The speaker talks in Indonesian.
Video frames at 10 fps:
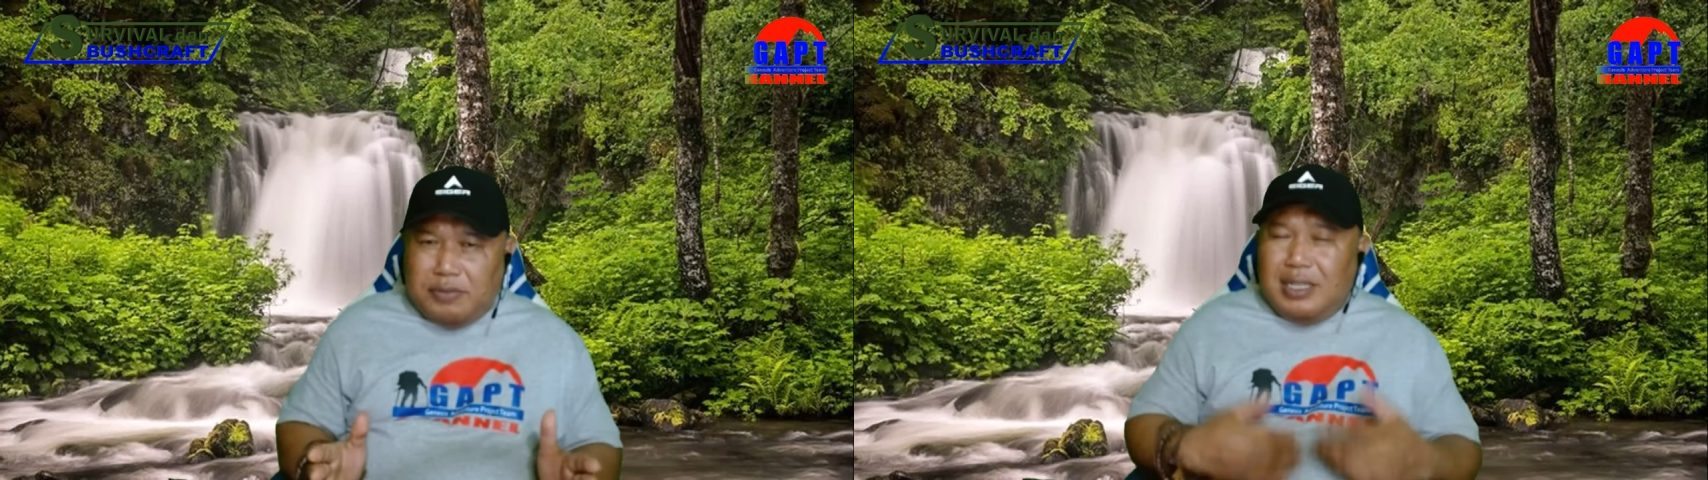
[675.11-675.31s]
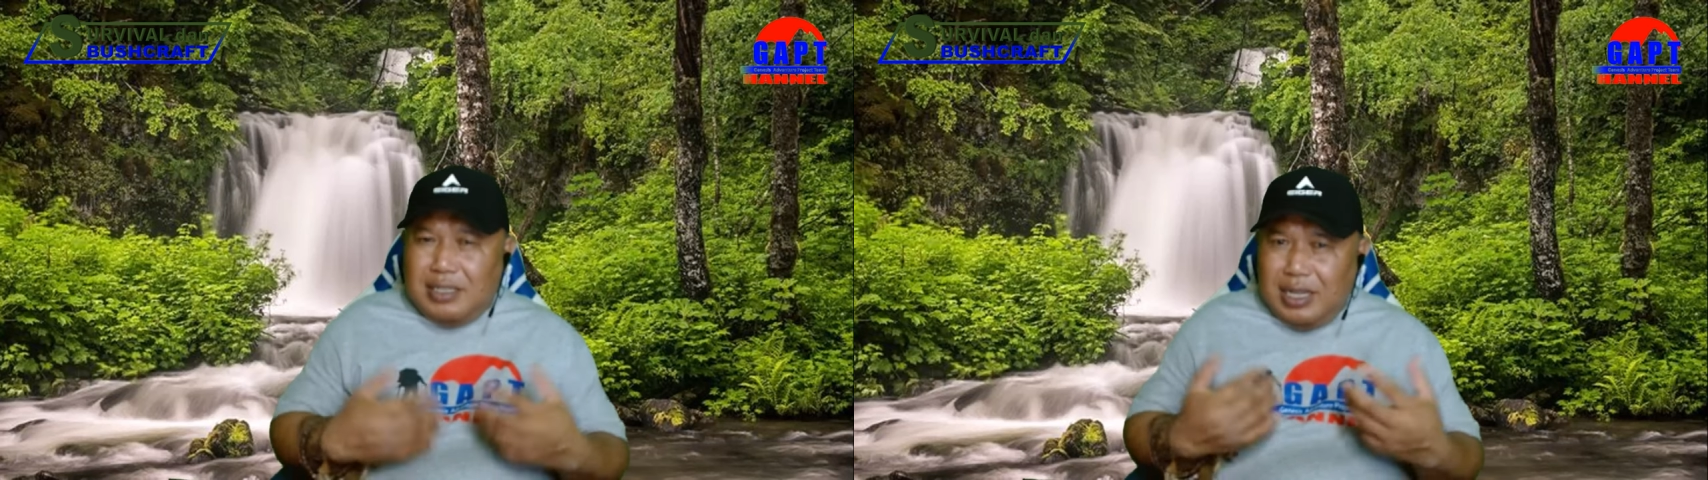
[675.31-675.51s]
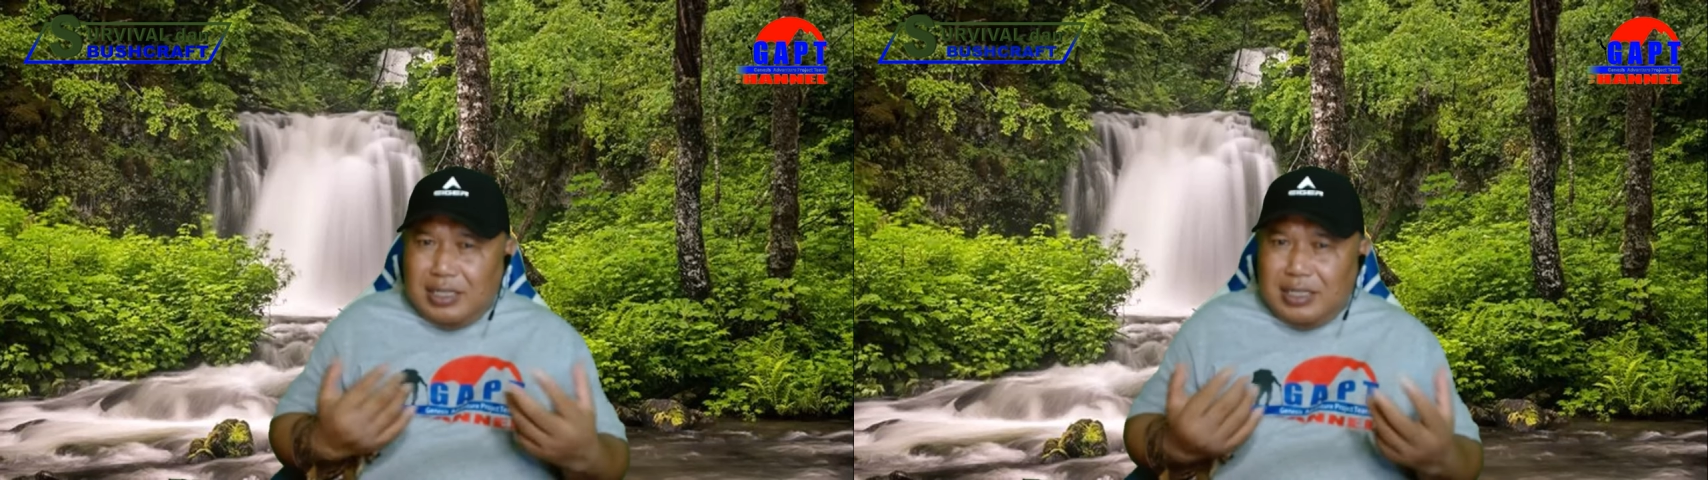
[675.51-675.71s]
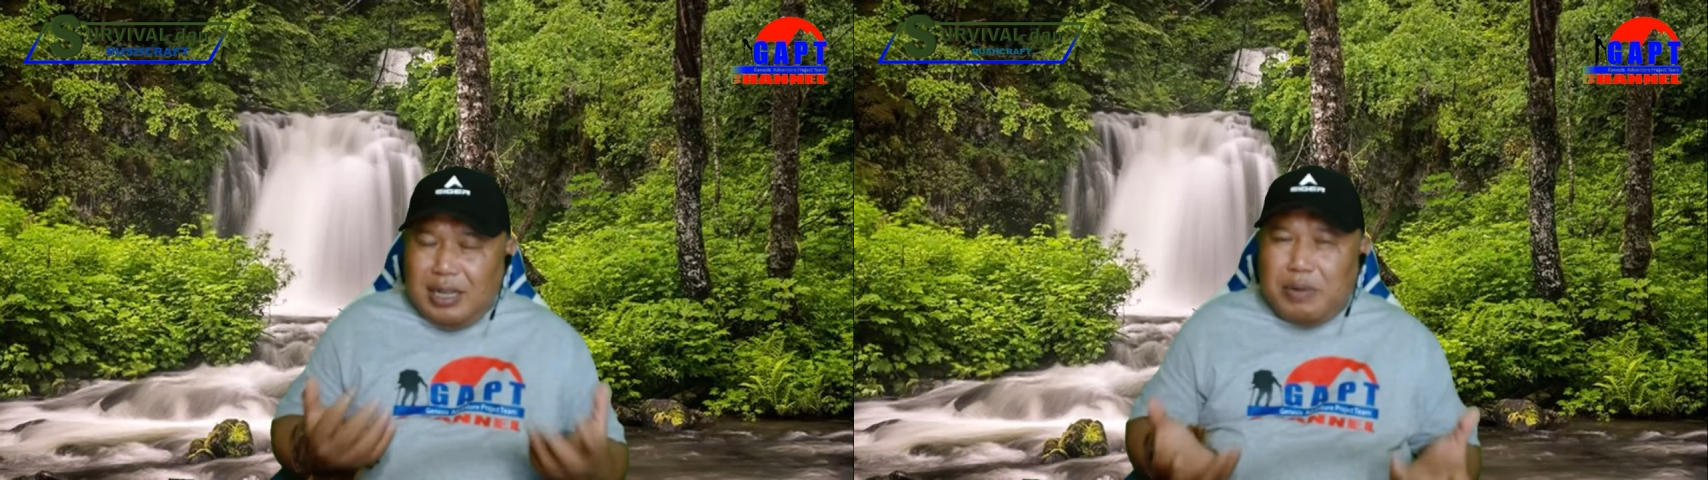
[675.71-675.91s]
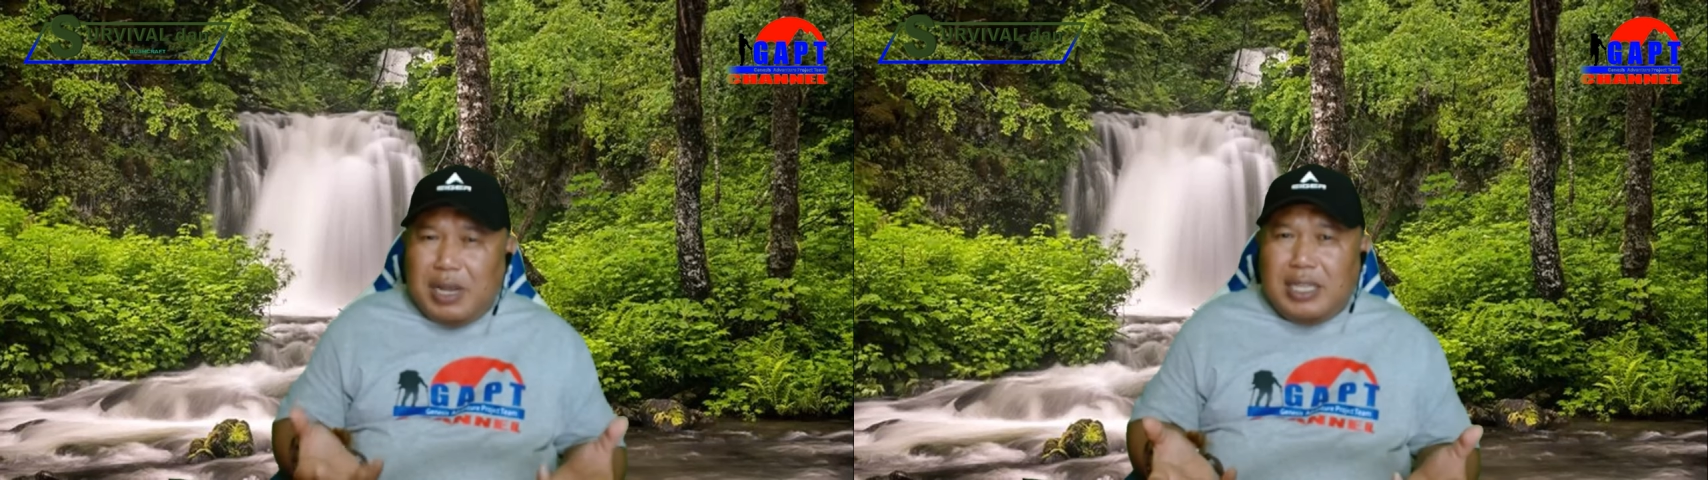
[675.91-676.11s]
Sering-sering
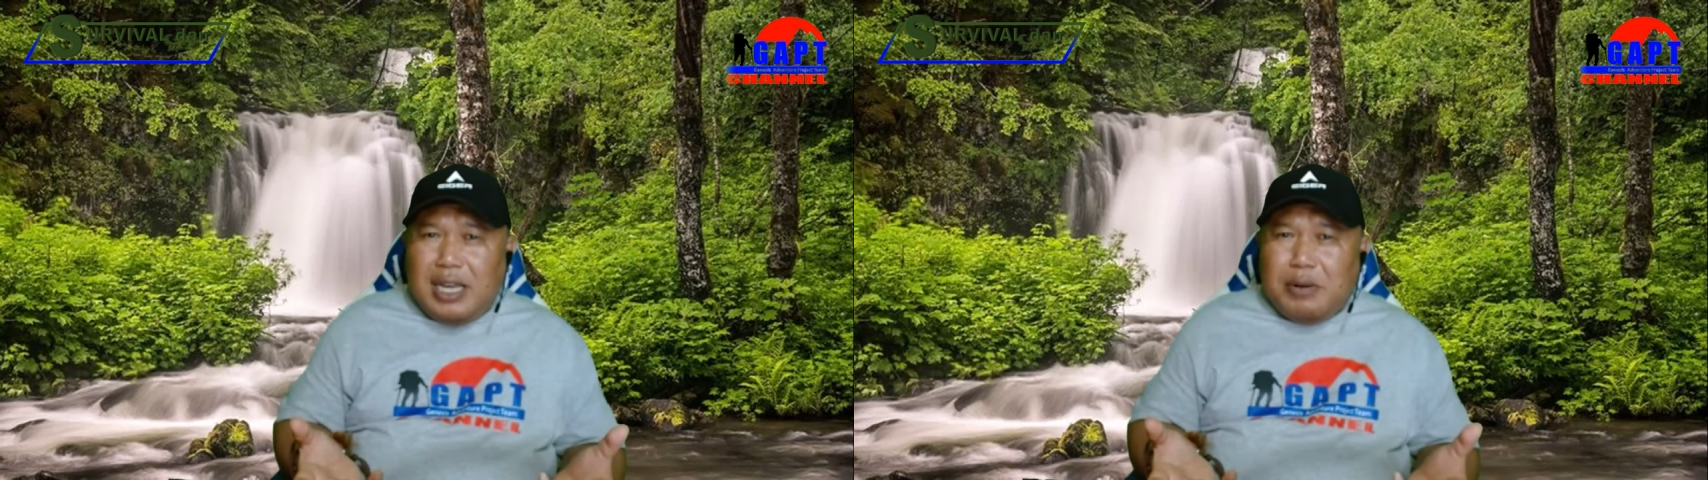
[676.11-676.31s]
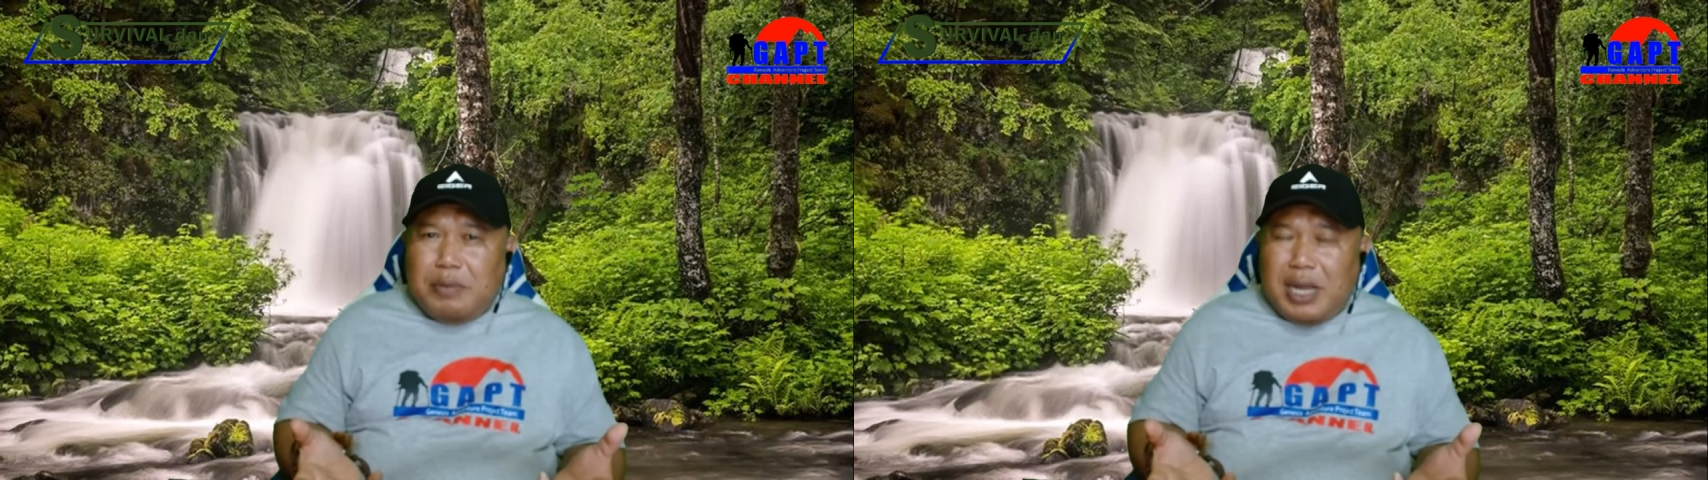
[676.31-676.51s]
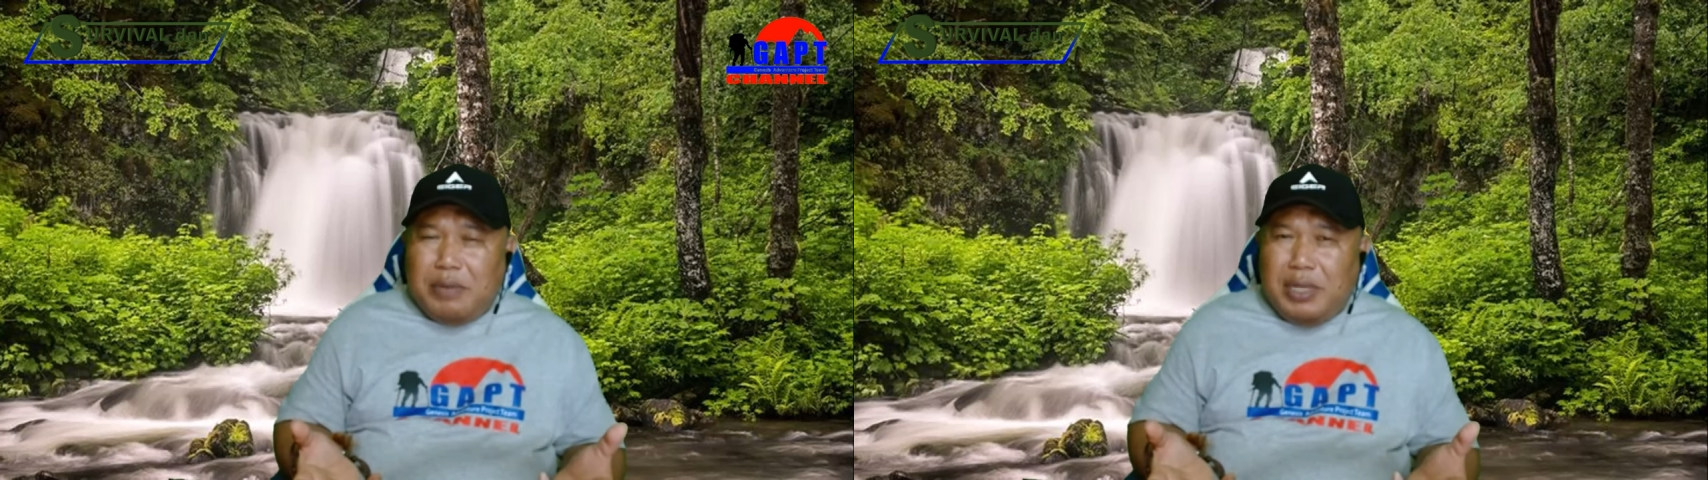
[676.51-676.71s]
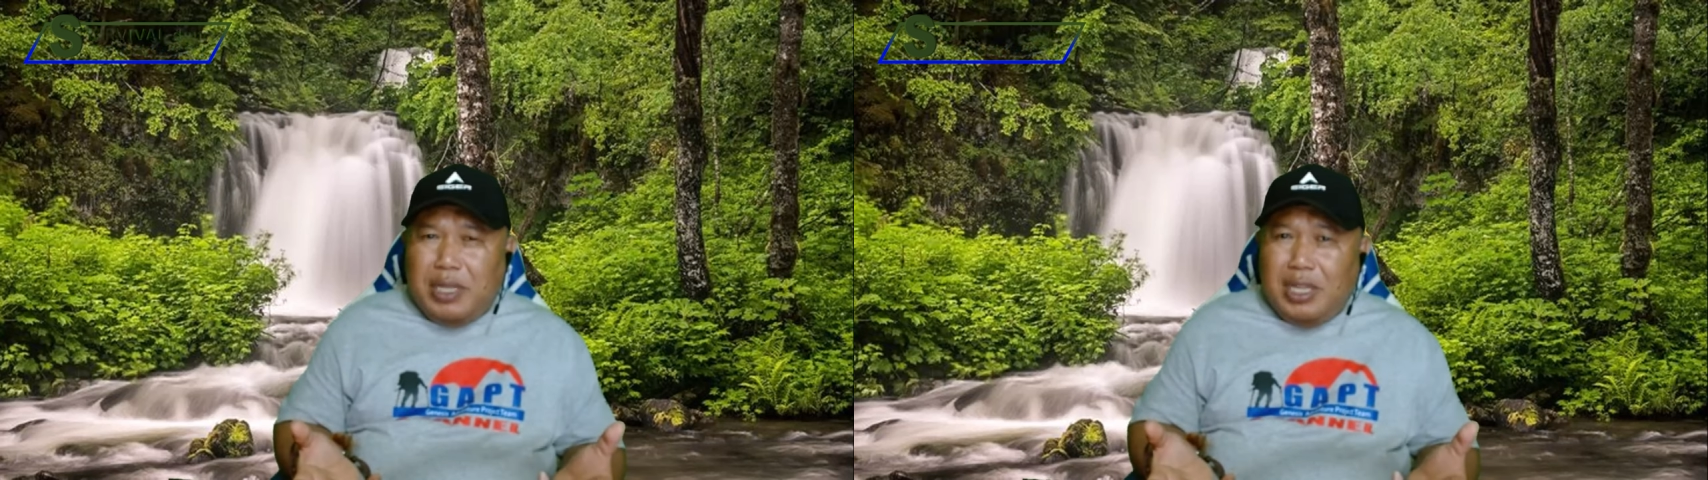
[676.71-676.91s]
belajar memahami